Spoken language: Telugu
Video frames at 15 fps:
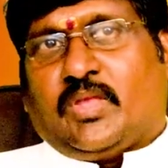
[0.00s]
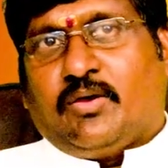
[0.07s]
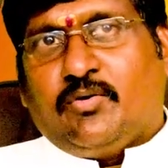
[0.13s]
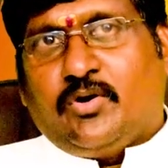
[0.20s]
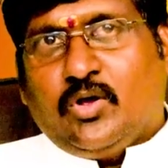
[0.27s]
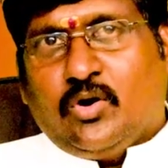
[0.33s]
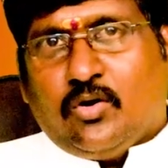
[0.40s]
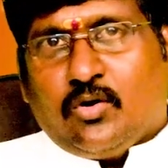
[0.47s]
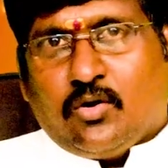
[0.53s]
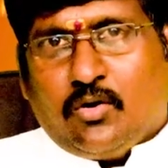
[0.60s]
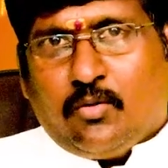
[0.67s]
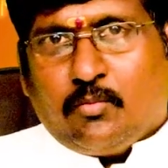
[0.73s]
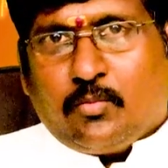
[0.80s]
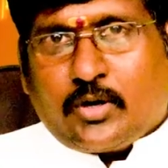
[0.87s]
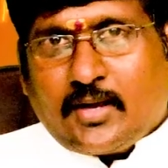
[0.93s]
ఈ వీడియోలో
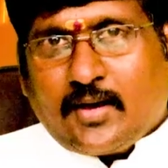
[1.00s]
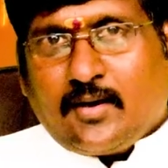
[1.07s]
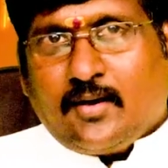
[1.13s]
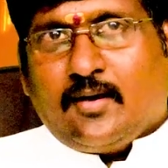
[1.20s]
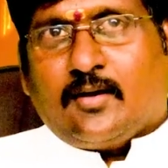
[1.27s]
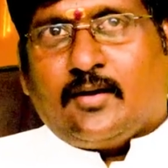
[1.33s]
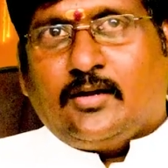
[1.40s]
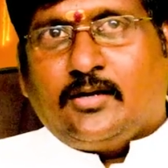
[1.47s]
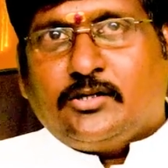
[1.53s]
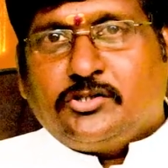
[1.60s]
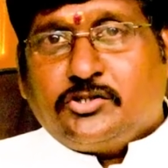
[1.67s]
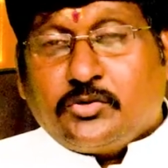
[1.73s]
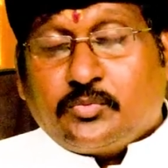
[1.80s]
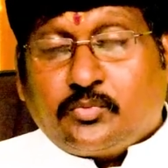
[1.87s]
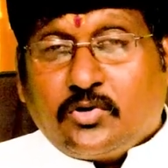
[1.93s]
ముఖ్యంగా
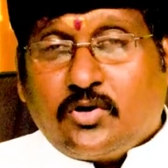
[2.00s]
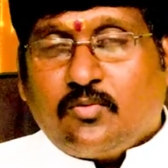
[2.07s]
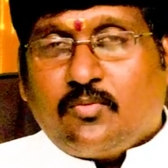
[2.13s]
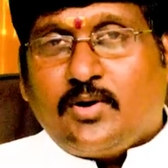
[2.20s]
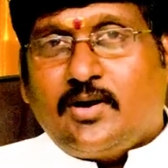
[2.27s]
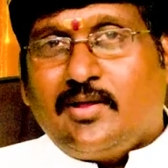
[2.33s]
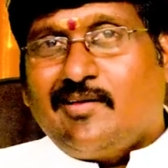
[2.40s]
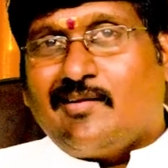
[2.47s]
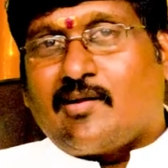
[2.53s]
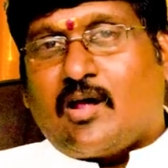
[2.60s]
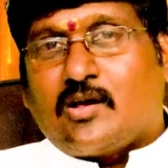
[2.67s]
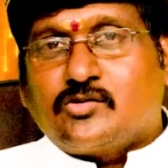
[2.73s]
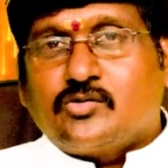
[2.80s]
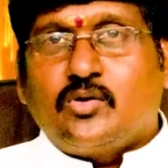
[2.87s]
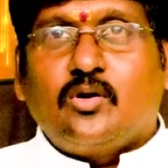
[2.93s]
నేను చెప్తున్నటువంటి
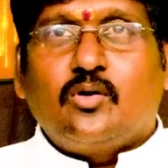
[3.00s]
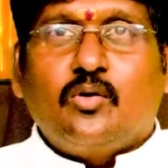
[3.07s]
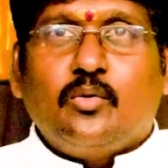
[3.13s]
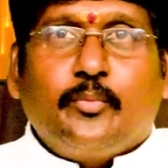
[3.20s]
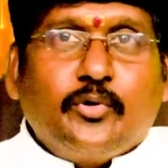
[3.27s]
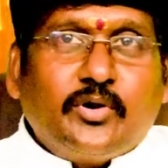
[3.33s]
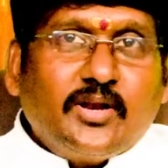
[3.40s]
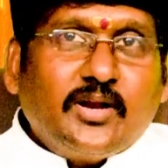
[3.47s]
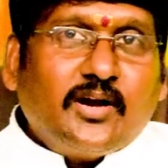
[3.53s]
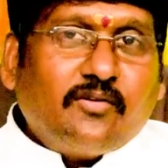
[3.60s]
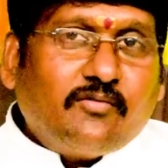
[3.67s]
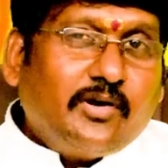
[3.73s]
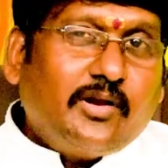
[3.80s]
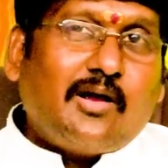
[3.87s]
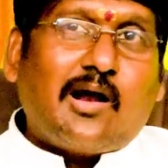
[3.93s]
రాసులలో
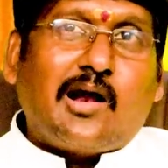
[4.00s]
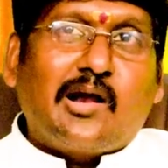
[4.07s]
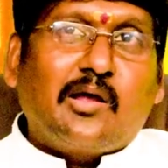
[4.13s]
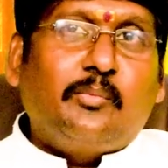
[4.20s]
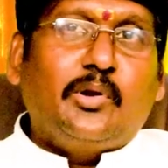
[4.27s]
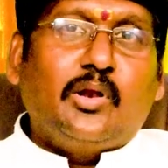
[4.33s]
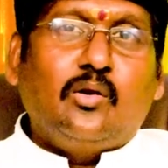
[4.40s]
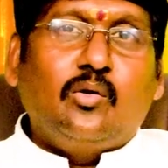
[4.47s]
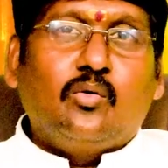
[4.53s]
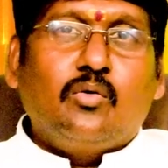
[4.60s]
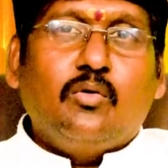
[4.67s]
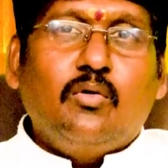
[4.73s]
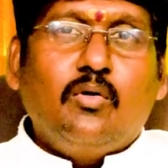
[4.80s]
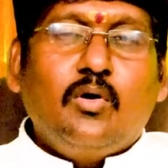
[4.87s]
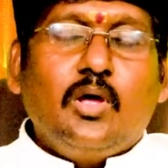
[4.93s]
పుట్టినటువంటి ఆడపిల్లలు
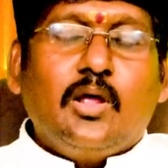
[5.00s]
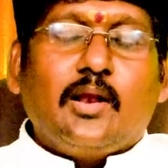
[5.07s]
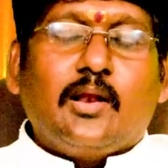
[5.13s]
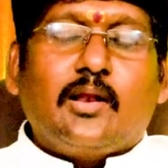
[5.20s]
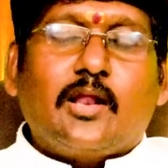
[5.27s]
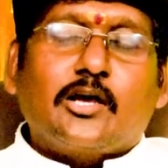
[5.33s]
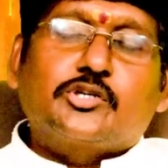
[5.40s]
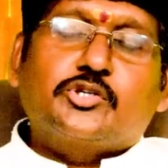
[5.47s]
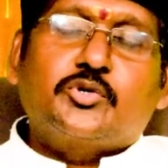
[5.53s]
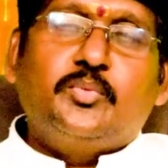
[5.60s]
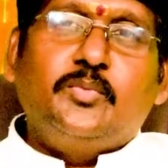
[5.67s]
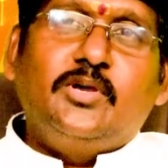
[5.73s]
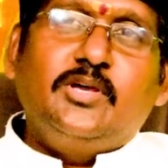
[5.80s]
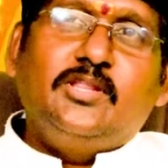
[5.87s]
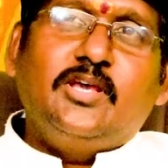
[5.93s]

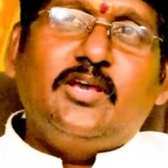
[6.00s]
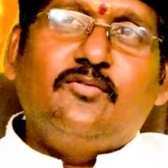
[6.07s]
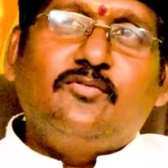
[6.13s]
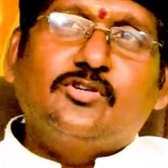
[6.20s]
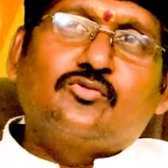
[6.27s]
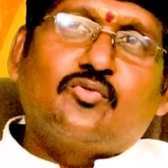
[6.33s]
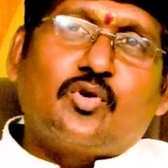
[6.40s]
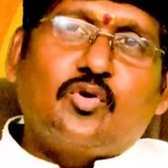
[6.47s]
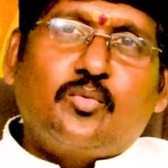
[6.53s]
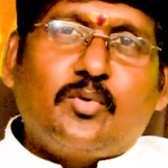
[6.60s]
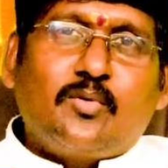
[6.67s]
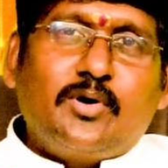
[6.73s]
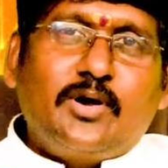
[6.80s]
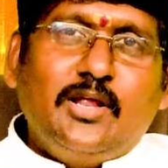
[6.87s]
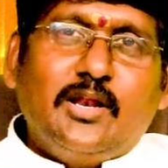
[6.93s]
లక్ష్మీదేవి
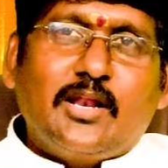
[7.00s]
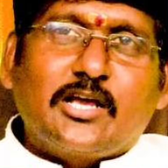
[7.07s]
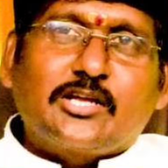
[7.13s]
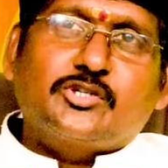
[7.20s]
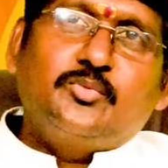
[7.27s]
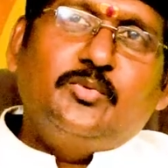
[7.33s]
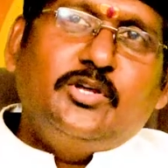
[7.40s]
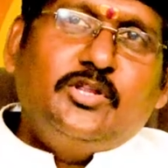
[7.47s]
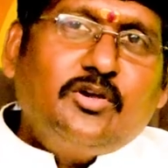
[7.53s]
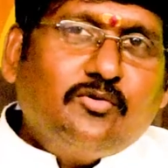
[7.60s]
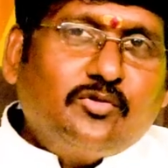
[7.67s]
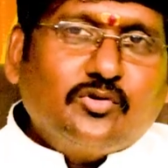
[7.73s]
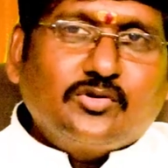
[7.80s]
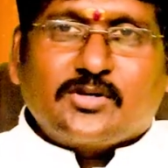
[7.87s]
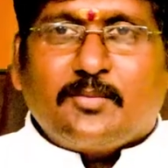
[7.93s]
స్వరూపం అండి
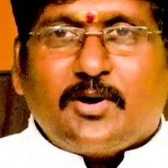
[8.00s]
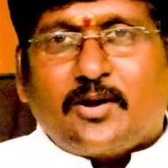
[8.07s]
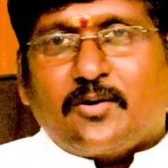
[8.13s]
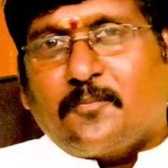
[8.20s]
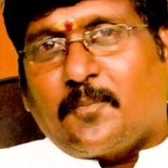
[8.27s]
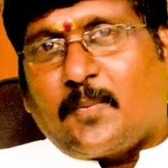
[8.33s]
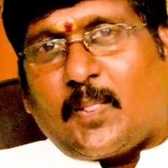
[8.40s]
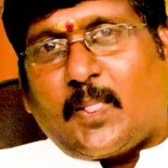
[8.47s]
లక్ష్మీదేవితో సమానం